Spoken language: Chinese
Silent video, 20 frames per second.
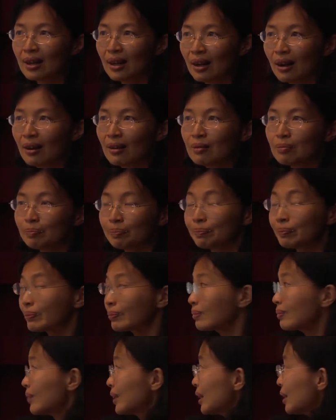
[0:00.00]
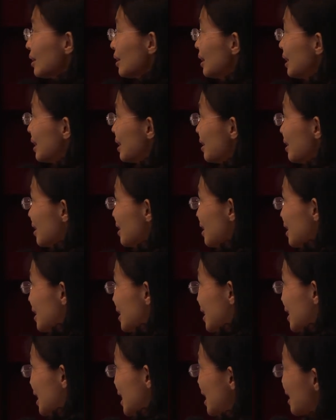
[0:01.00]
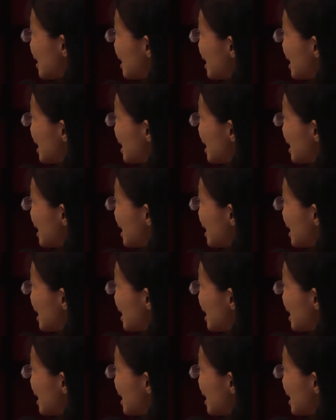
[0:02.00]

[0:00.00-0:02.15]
好，那接